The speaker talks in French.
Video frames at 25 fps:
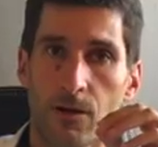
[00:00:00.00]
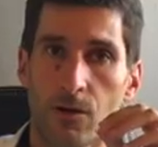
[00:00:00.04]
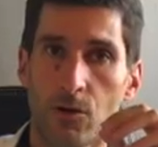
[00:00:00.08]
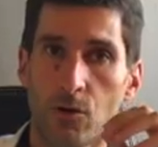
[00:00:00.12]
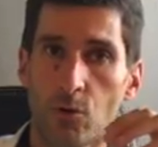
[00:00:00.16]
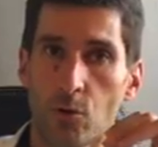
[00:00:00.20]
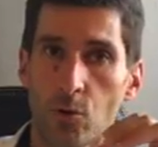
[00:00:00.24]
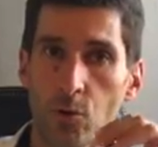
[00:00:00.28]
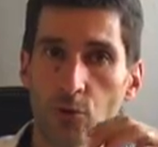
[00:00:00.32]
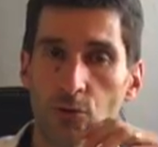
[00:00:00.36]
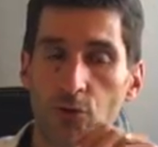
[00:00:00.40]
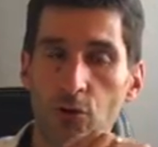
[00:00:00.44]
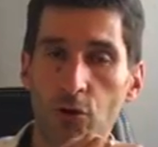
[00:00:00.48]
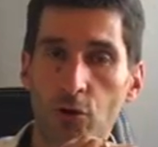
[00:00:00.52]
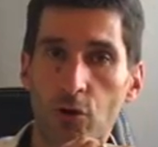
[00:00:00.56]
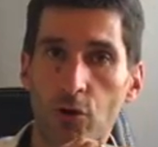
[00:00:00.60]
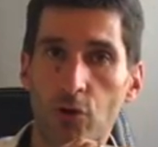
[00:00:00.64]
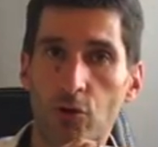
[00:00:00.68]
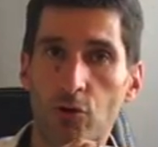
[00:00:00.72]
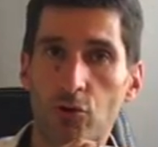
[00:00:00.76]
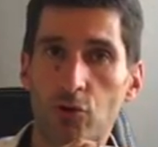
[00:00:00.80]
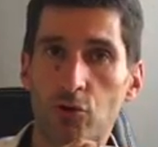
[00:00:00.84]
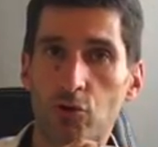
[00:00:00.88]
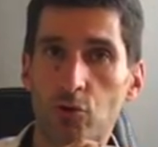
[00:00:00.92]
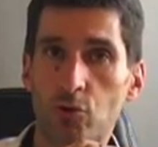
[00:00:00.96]

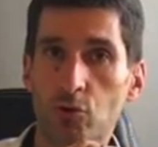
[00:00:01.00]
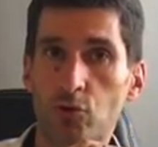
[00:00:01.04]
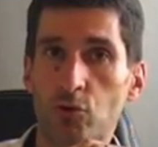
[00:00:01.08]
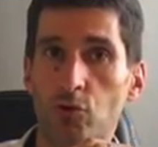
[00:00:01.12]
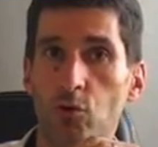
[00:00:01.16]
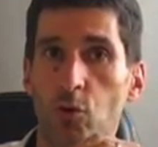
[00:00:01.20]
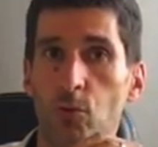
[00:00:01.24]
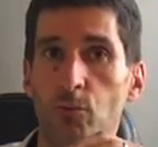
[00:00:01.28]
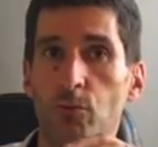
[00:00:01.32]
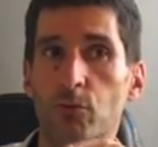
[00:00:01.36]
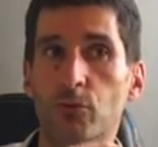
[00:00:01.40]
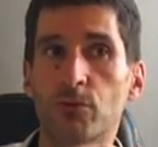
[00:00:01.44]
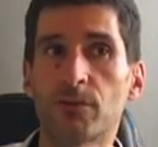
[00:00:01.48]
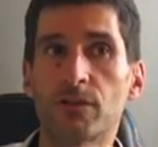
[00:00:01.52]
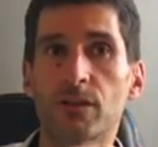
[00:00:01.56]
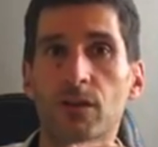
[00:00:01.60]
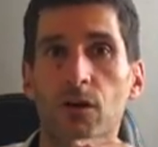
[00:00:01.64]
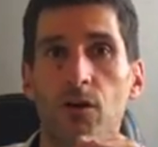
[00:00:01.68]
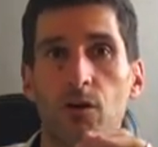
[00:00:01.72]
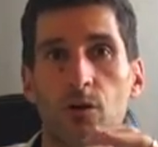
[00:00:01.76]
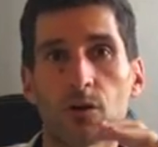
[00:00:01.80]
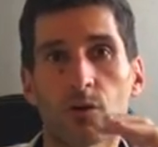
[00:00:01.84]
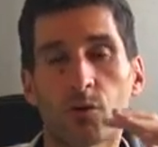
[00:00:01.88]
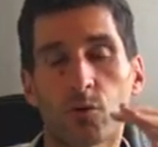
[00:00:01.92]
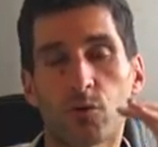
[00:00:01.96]
L'autre chose qu'on peut
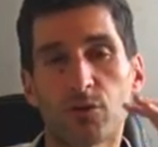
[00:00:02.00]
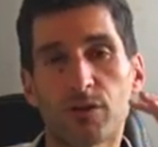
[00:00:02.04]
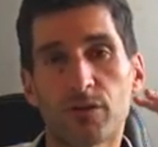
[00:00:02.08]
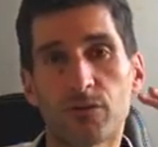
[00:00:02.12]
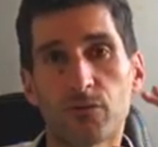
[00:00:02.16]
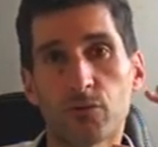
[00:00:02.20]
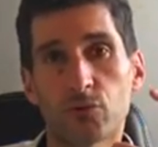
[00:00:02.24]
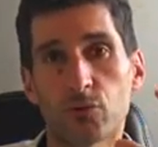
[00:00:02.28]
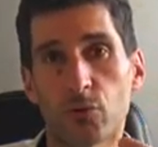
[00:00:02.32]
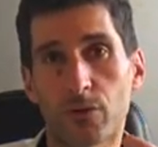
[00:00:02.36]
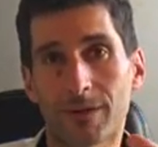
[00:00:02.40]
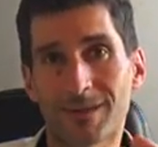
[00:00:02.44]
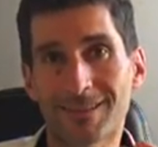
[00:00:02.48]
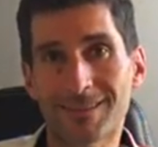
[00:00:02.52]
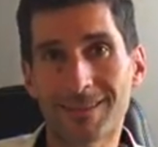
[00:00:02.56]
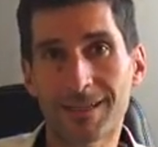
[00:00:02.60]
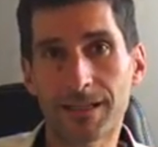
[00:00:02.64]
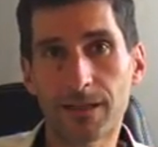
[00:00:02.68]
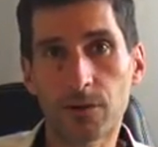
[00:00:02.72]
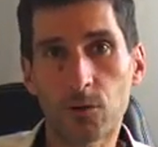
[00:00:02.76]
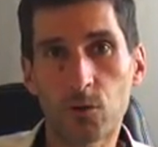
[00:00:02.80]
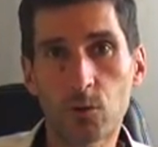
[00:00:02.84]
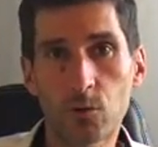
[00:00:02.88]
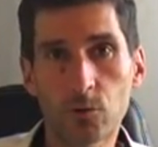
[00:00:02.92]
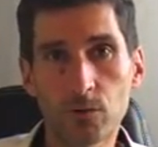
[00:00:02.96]
dire au niveau de la
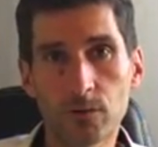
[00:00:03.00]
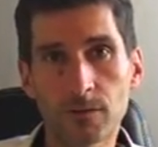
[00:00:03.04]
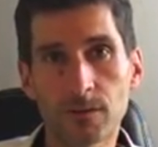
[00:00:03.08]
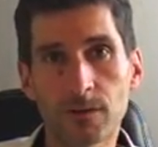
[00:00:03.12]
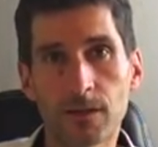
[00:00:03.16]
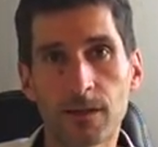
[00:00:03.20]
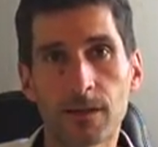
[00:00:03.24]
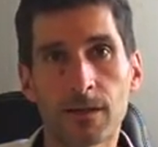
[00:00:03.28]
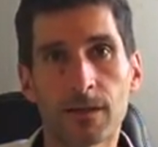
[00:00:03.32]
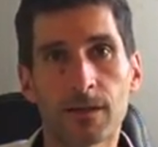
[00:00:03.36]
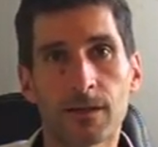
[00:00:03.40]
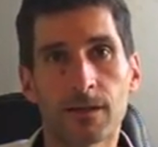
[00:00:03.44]
sclérose,